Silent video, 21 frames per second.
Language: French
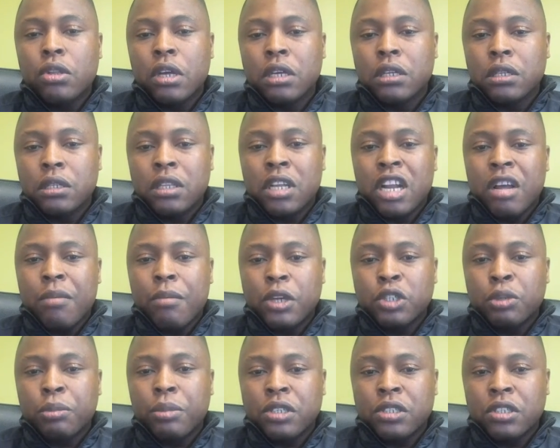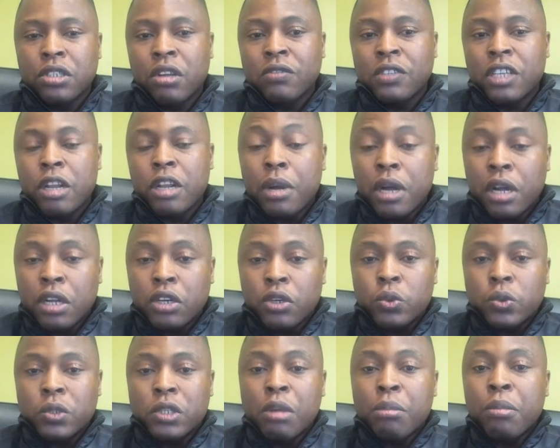Dans, la majeure partie du temps, vous allez prendre
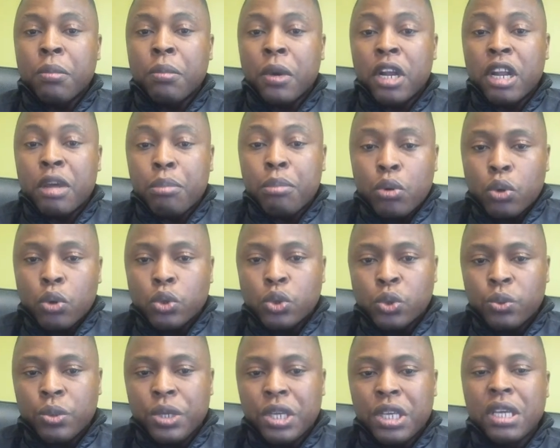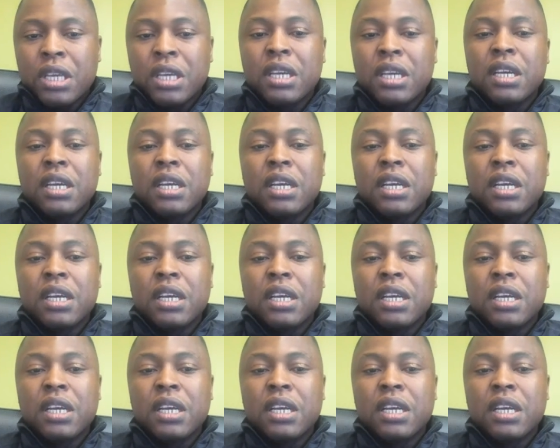tout simplement les produits